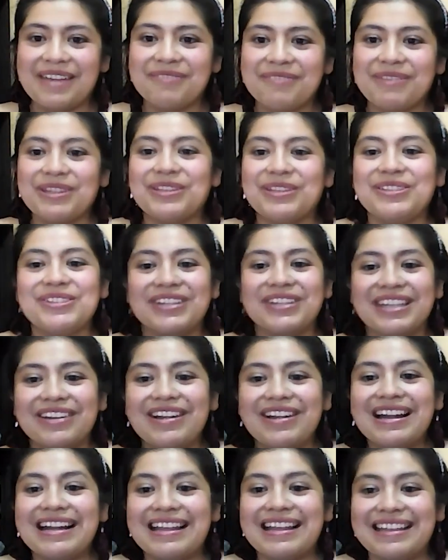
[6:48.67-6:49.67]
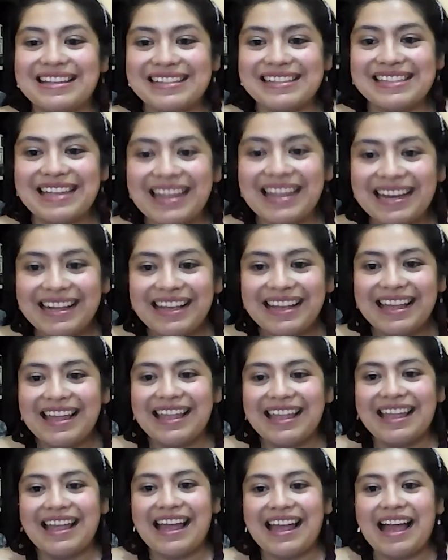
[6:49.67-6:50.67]
Bueno, yo quiero agradecer
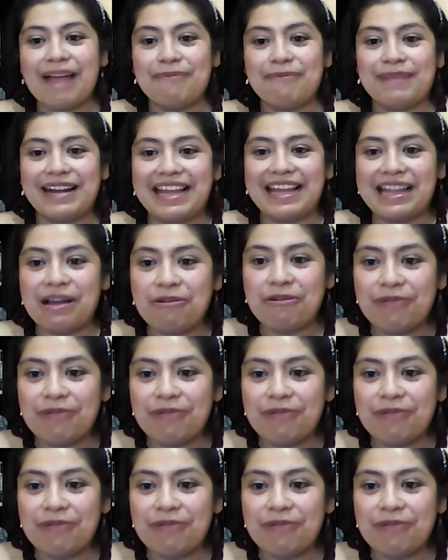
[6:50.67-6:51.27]
a Parada